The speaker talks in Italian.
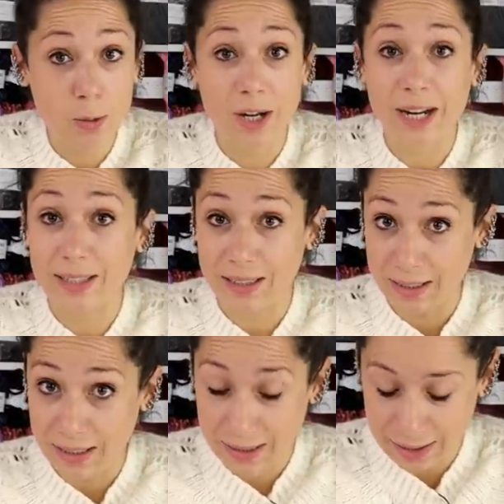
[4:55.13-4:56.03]
40
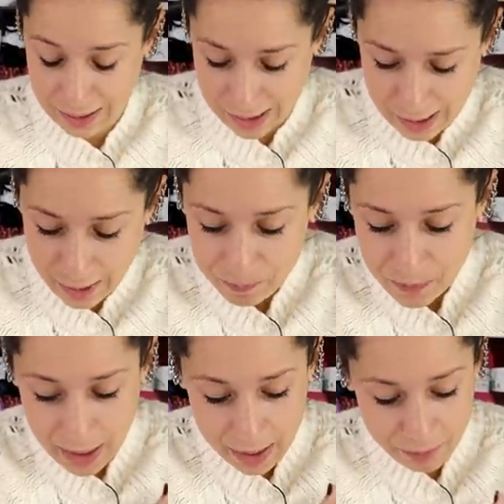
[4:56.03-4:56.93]
di altezza
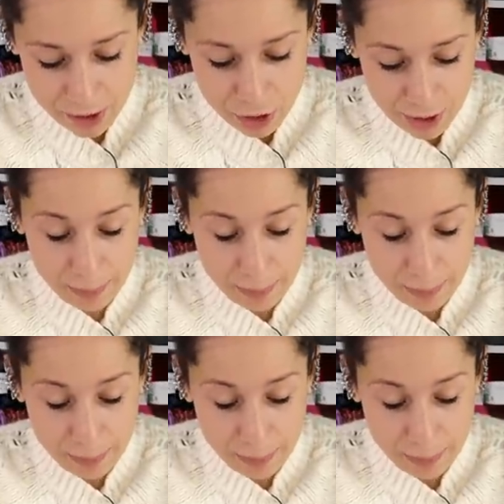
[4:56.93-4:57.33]
e invece